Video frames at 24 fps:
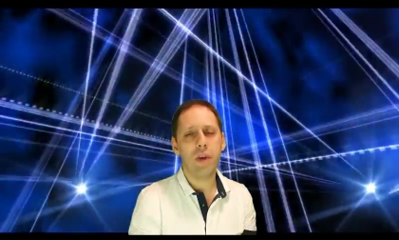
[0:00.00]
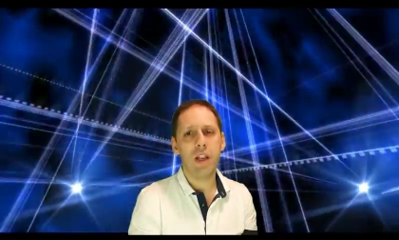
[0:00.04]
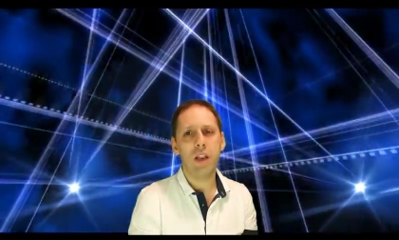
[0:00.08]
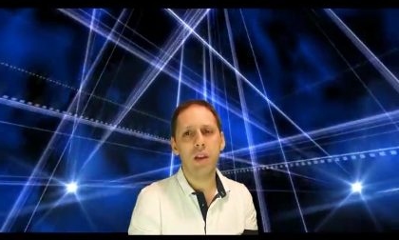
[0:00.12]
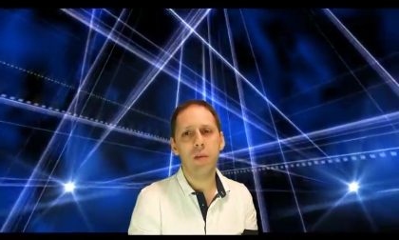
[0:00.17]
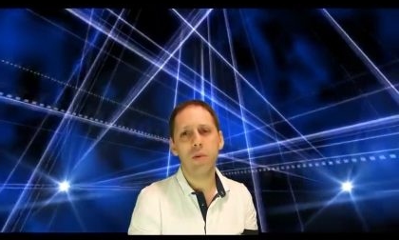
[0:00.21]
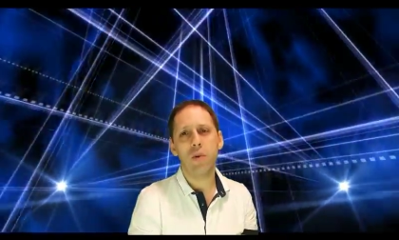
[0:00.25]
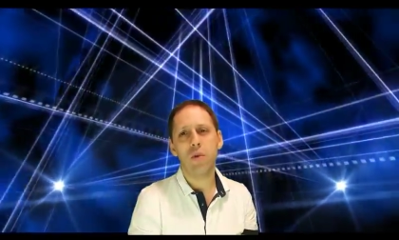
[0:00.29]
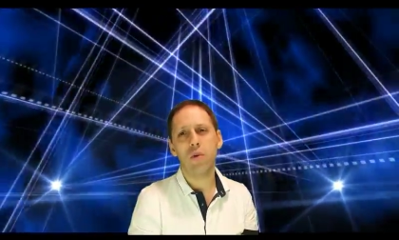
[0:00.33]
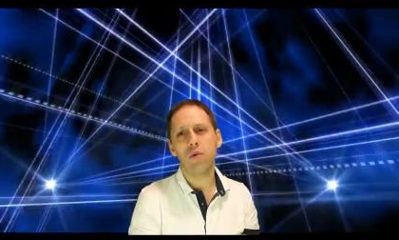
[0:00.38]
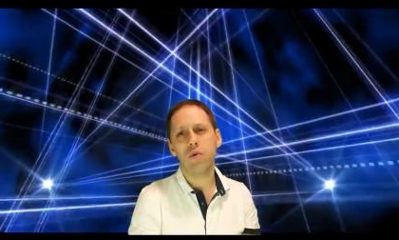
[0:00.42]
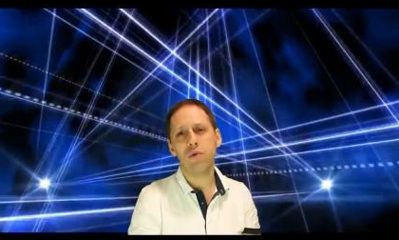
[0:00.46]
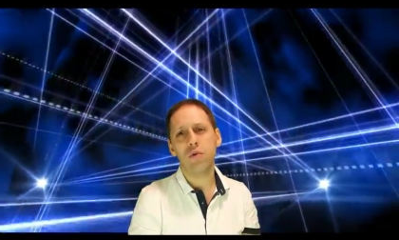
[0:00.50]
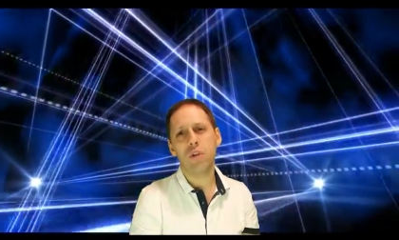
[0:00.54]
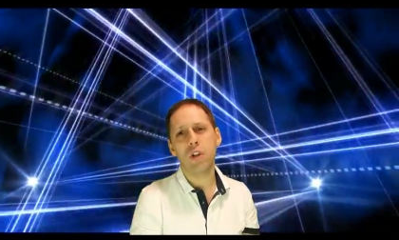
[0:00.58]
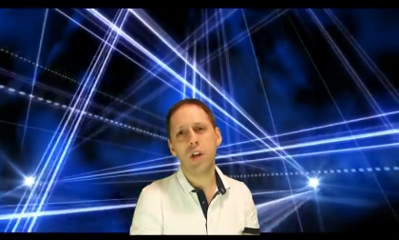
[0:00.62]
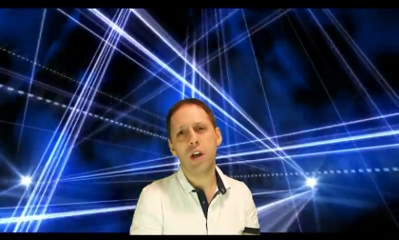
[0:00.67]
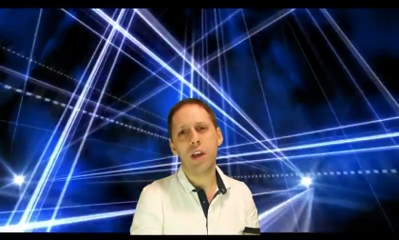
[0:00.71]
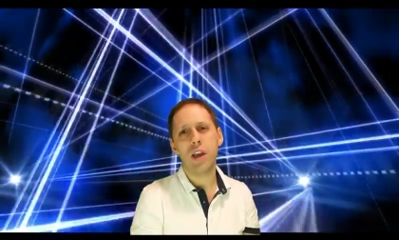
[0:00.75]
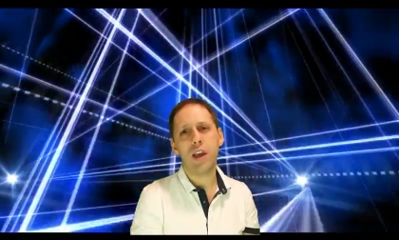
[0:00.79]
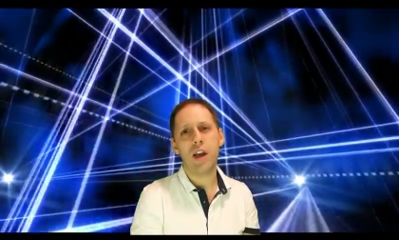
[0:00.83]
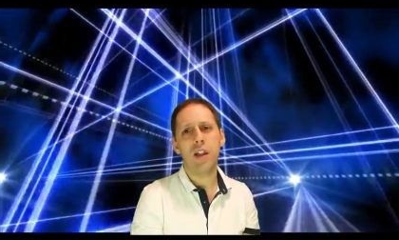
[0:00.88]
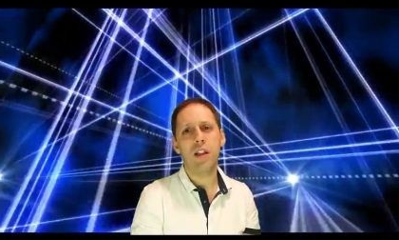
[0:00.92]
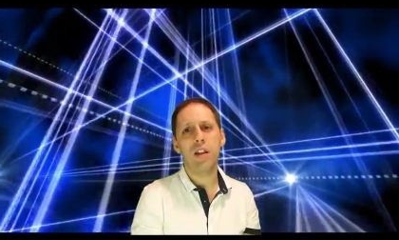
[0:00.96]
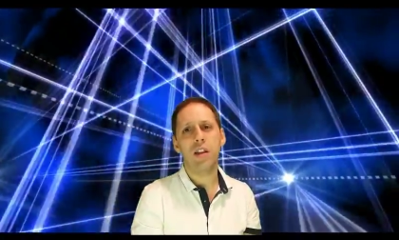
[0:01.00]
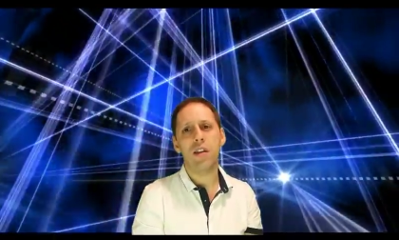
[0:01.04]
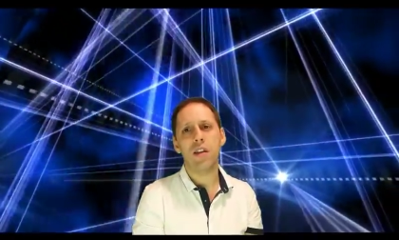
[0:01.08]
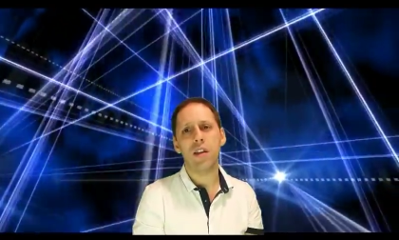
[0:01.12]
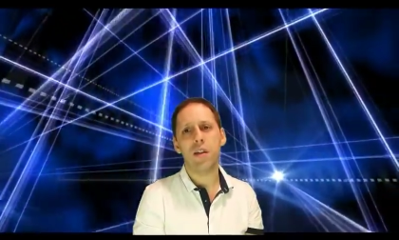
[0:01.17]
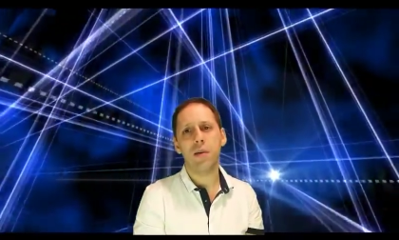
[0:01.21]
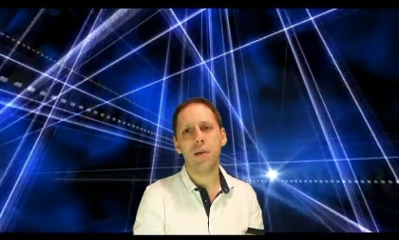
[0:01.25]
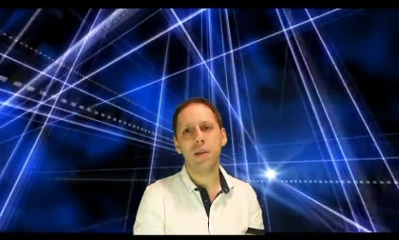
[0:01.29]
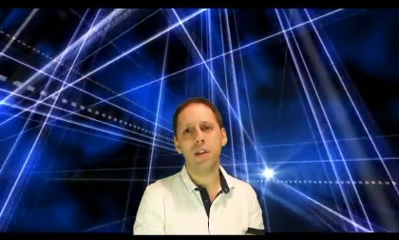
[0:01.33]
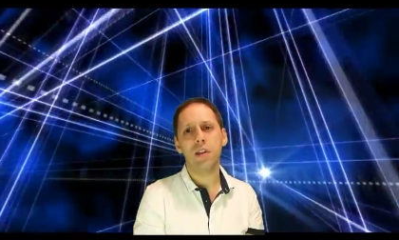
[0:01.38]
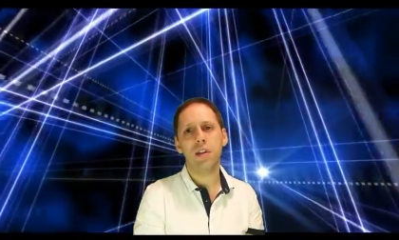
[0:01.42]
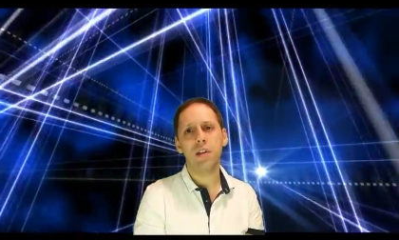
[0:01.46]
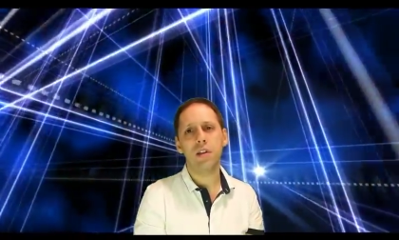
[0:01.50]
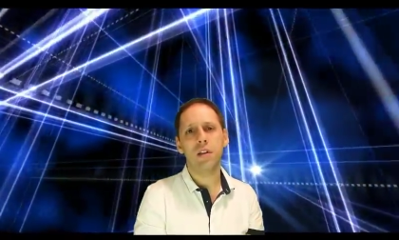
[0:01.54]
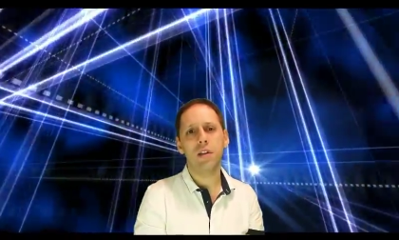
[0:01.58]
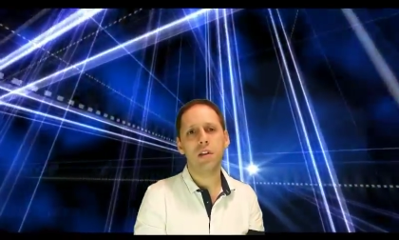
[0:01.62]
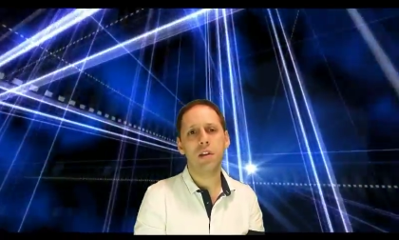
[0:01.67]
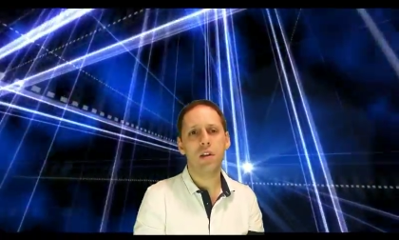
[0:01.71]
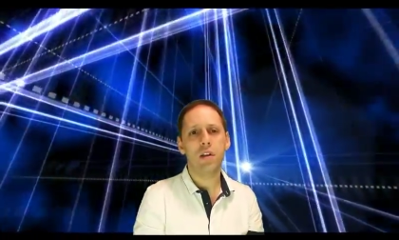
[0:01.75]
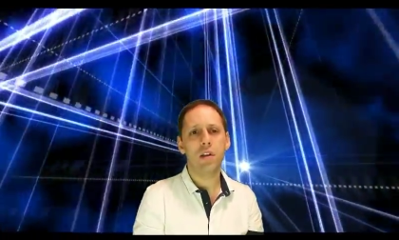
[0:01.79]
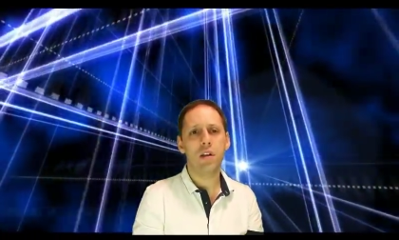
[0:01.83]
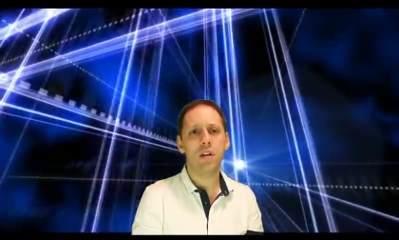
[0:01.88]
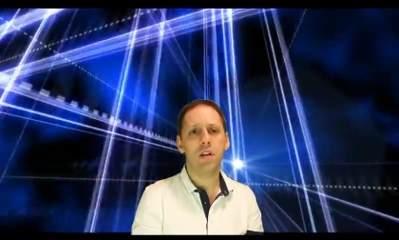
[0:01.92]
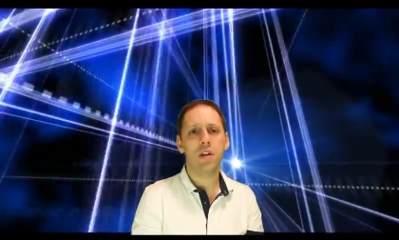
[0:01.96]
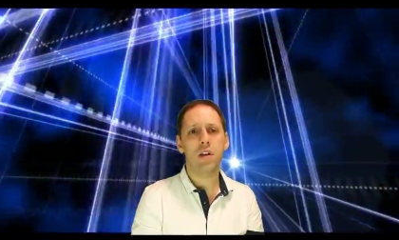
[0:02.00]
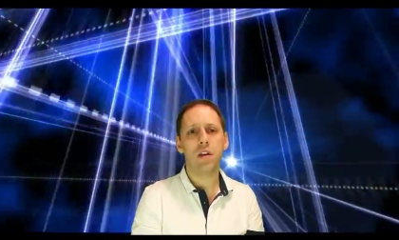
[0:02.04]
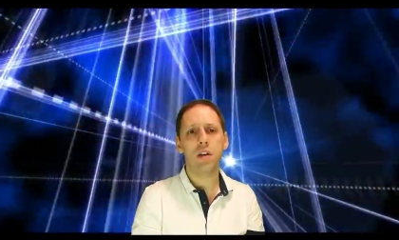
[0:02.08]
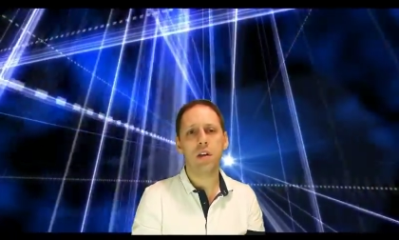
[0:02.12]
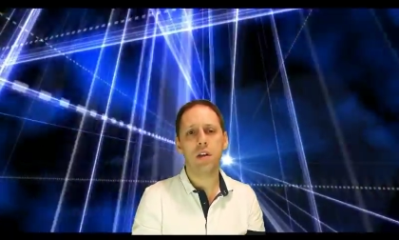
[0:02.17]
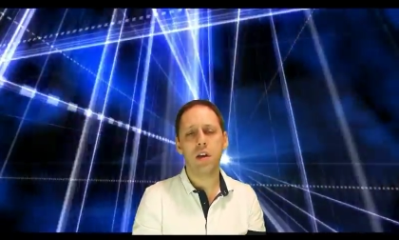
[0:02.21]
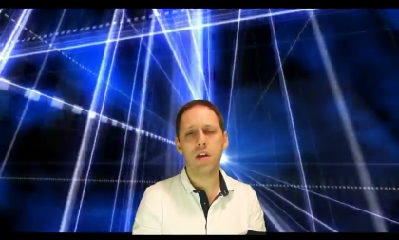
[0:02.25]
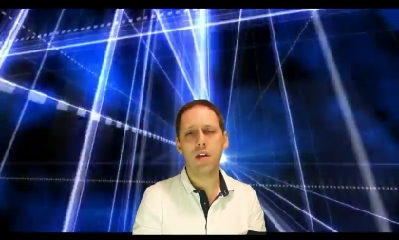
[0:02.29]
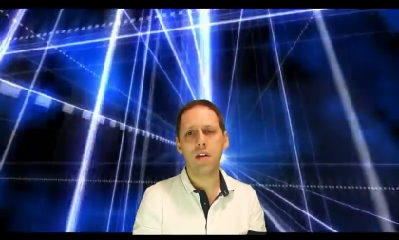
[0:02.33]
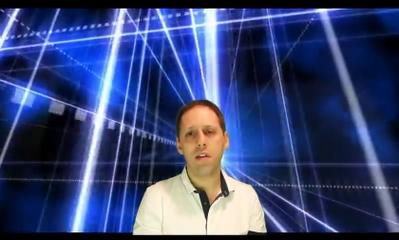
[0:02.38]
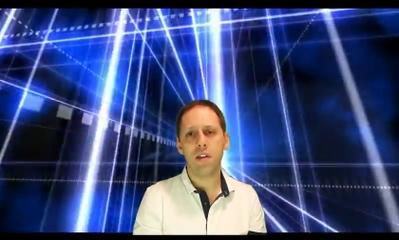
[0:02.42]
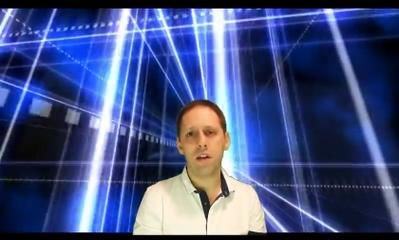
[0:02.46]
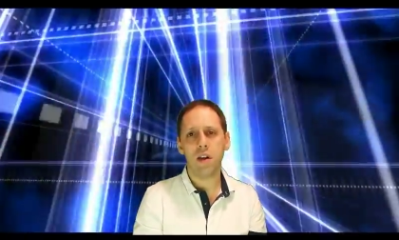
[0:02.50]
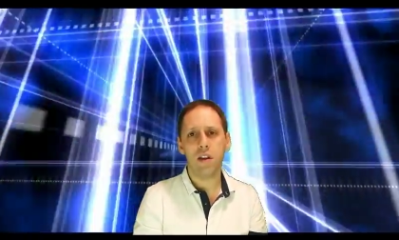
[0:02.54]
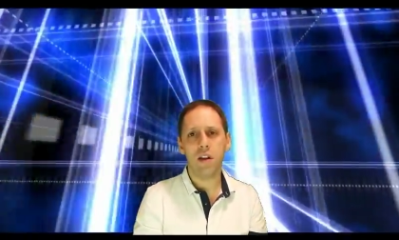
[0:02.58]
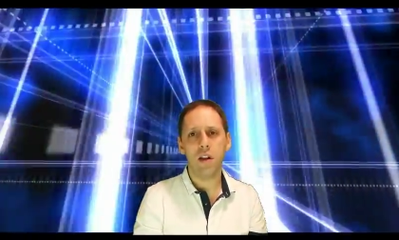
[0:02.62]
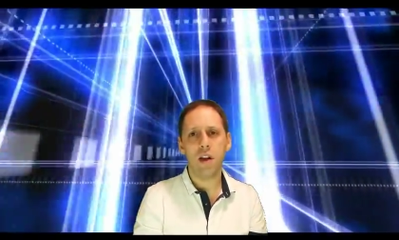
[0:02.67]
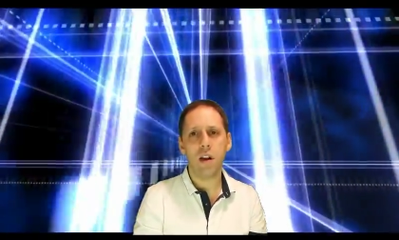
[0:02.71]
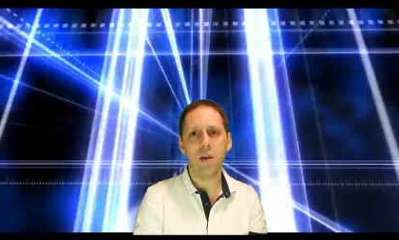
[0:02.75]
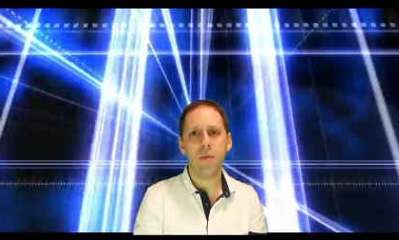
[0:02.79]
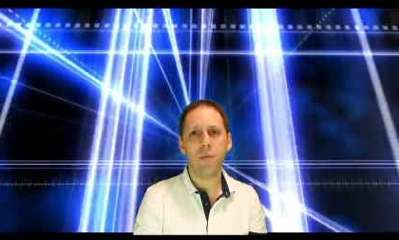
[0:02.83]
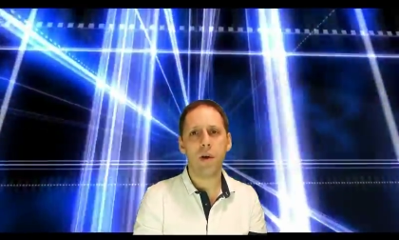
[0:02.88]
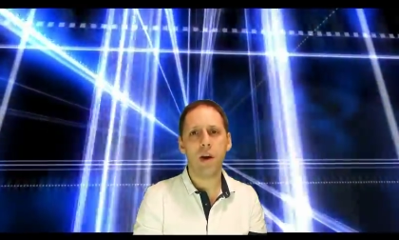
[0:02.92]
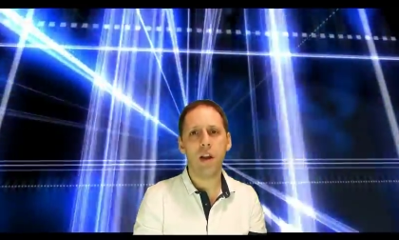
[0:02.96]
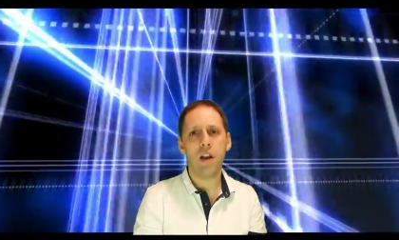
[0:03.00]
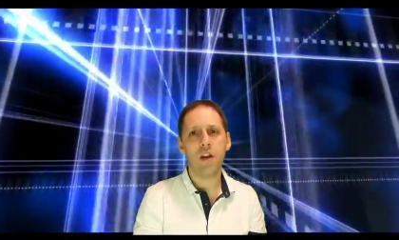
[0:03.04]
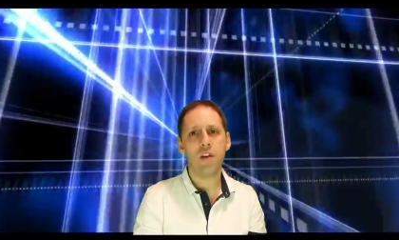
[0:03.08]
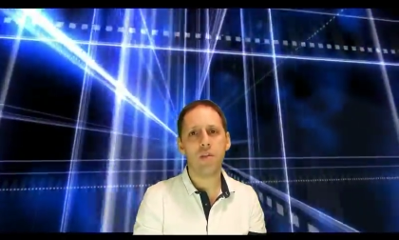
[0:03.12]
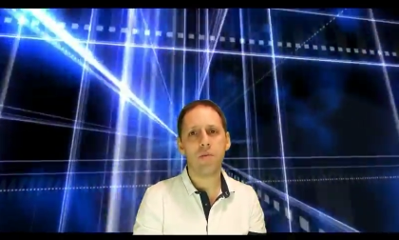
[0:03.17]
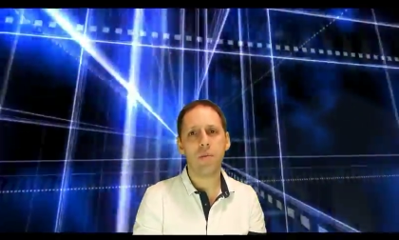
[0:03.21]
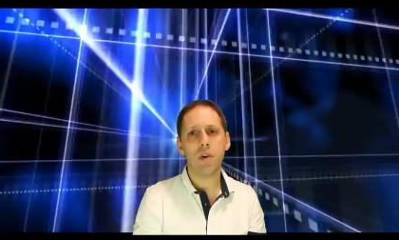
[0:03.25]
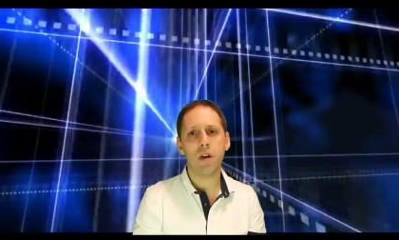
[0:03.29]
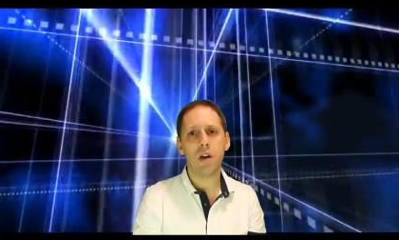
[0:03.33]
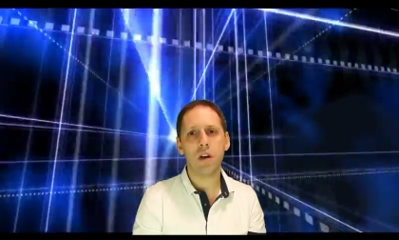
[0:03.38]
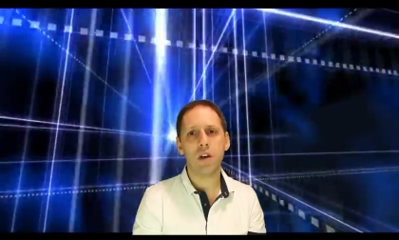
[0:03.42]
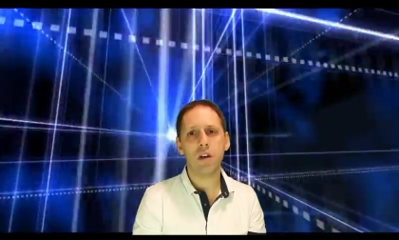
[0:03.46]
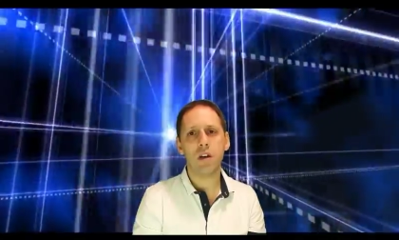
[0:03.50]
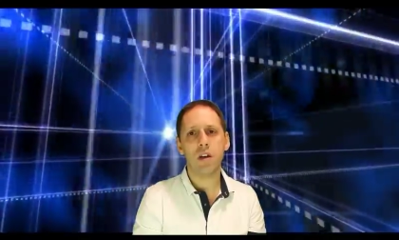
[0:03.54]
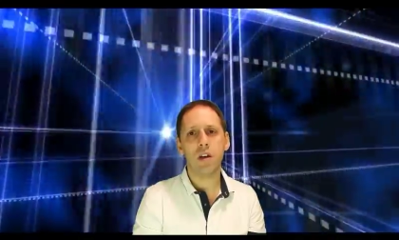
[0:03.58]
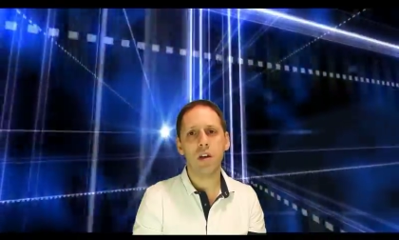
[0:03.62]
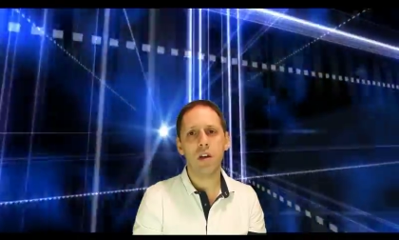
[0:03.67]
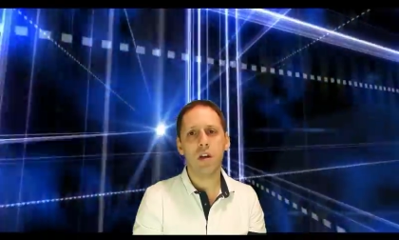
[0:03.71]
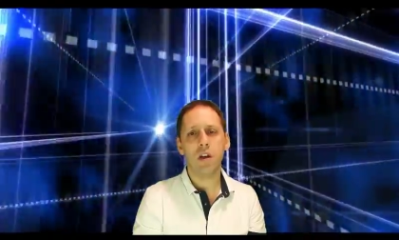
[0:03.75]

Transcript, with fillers: belli bir olgunluğa geldiği zaman e, insanlarla paylaşmak.